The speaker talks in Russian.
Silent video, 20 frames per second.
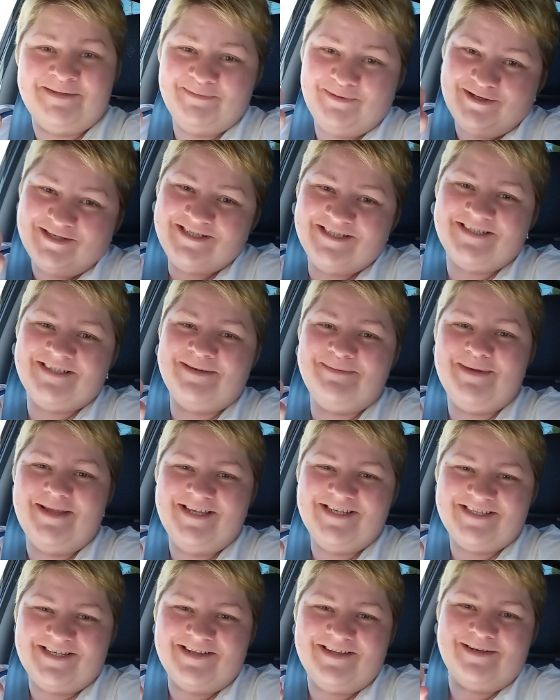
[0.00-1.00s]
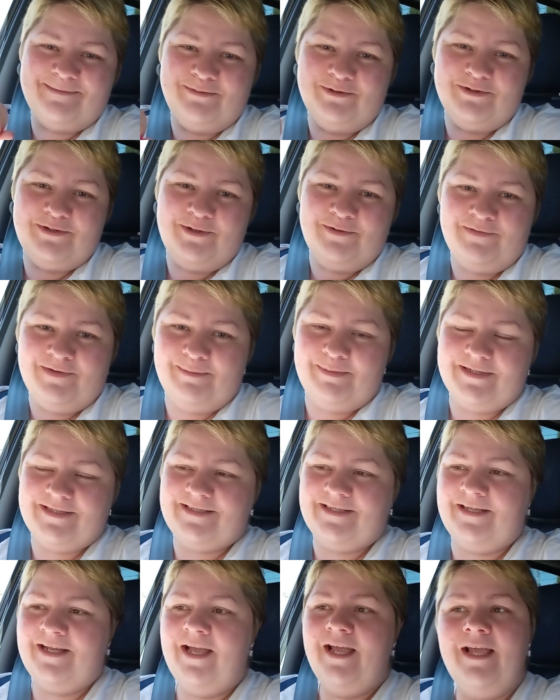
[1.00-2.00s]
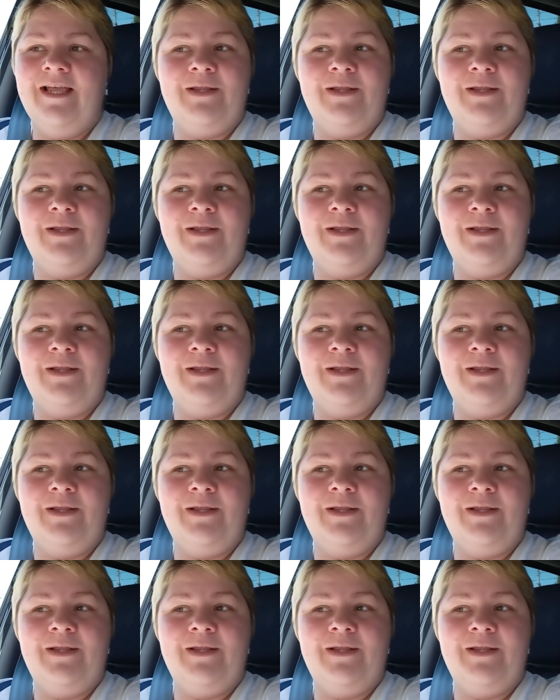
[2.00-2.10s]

сморщится, и мне не жалко будет ее выбросить.